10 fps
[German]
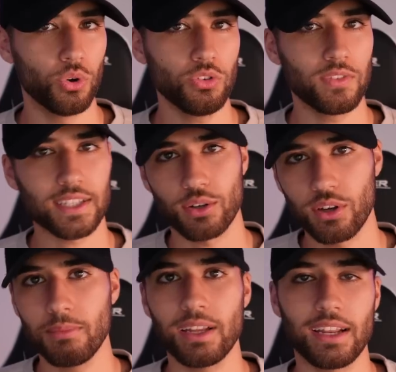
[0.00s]
Und was auch
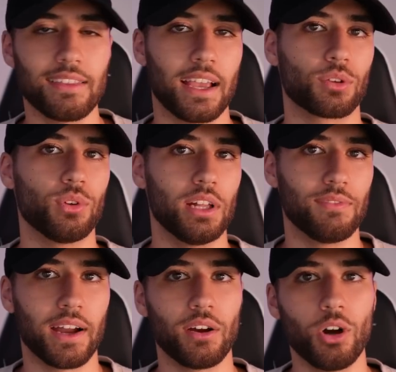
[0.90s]
immer das aktuell
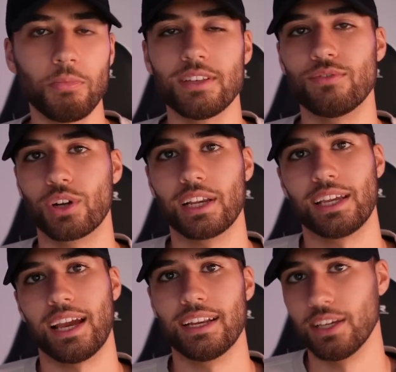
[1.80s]
war, ob es
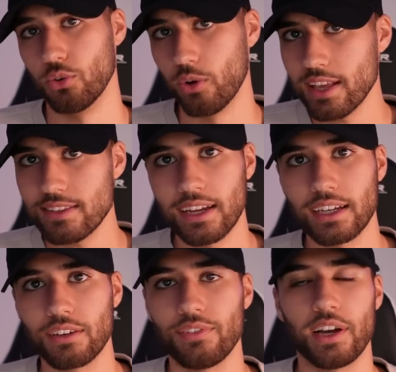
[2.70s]
wirklich ein
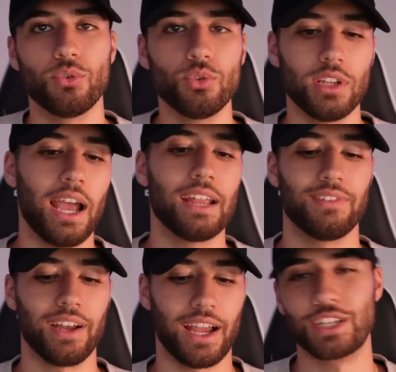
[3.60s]
DOS-Angriff war oder
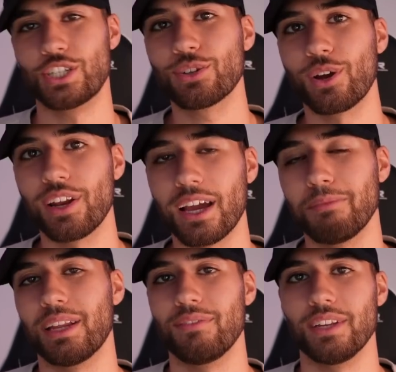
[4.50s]
einfach ein
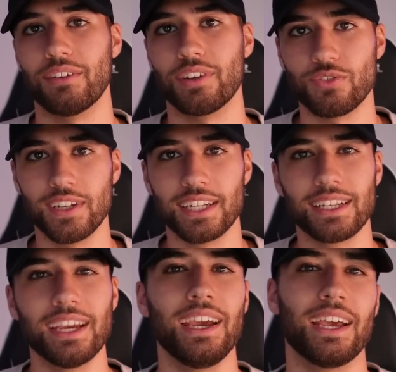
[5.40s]
Shitcoin-Hype, der wieder
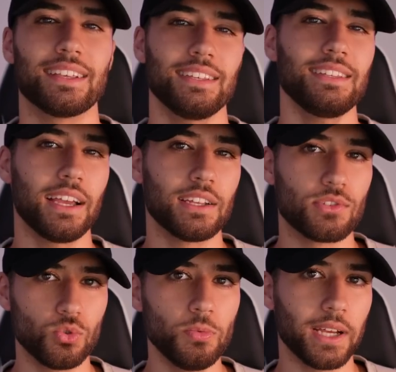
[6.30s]
verschwindet, es ist eine
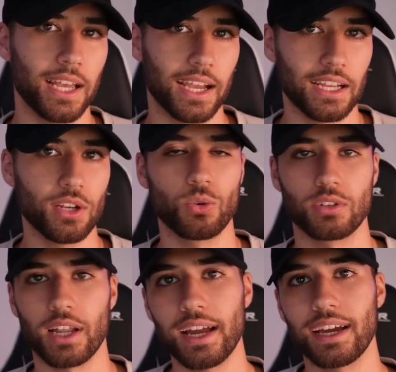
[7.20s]
super Erinnerung
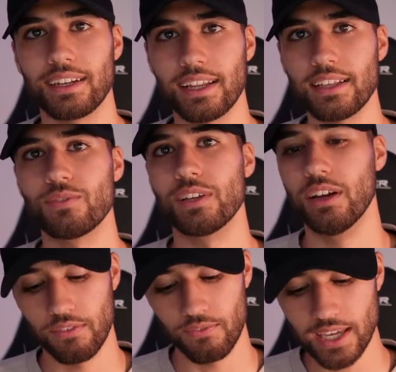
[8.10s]
daran, dass wir
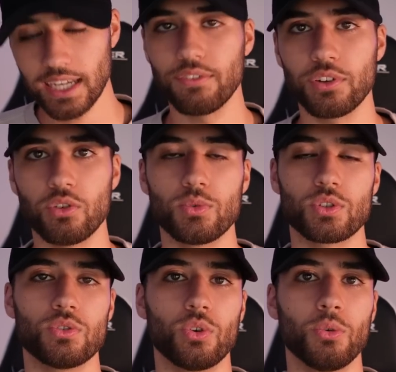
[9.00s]
Wege finden
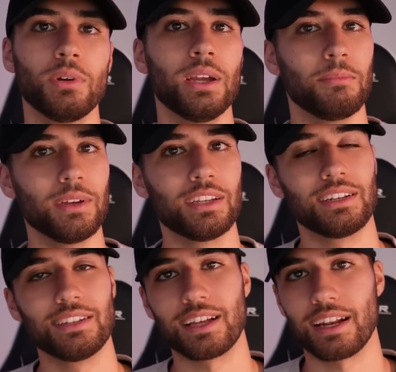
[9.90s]
müssen, um mit
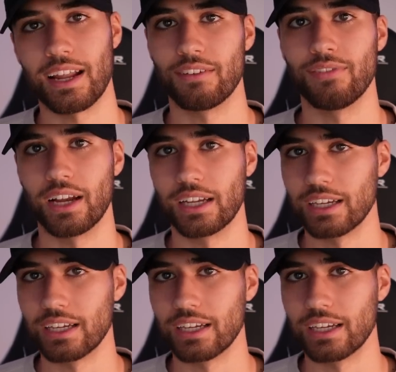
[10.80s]
dieser Nachfrage